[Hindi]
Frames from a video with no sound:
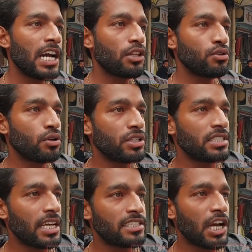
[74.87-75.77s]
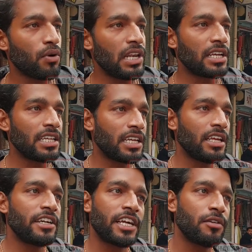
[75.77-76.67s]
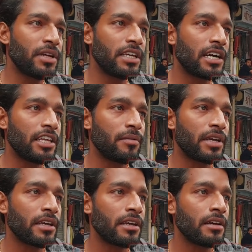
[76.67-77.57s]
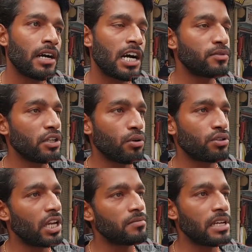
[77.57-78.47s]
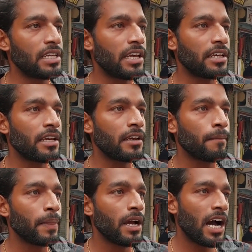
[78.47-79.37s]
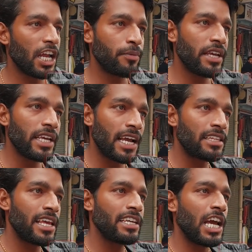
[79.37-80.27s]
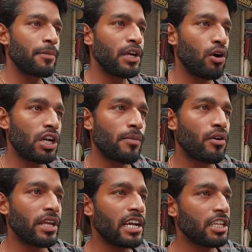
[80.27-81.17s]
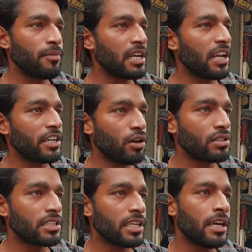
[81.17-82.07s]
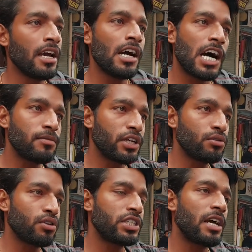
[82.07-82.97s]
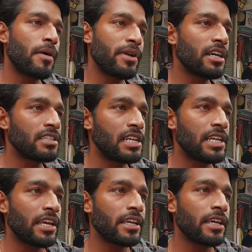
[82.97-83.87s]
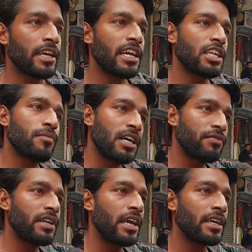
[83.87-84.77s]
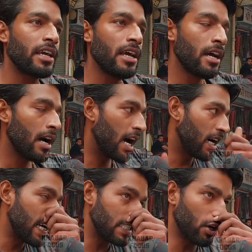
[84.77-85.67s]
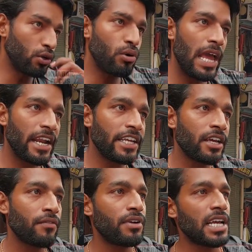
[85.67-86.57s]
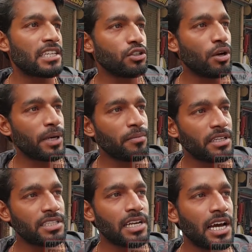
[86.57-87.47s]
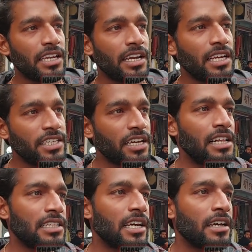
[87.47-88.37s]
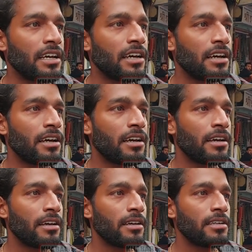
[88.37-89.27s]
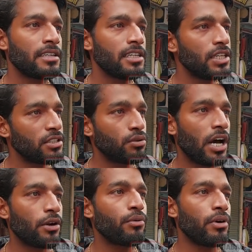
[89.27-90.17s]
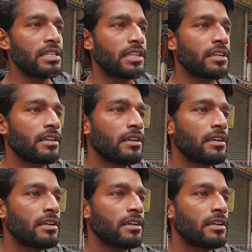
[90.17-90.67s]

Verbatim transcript: या तो जो चीज़ सच है वो लिख के दे दे रिटर्न में दिखा दे हमें हम संतुष्ट हम चले जाएंगे आर ये कहता है कि आपकी लोन अमाउंट एक दिन में क्लियर नहीं हो सकती हम संतुष्ट हम अपने घर चले जाएंगे एक दिन बाद फिर आएंगे अगर ऐसा कोई रूल है नहीं फिर ऐसे जो अपनी मर्जी चला रहे हैं ना ये गलत है ये सुधार उनको ऐसे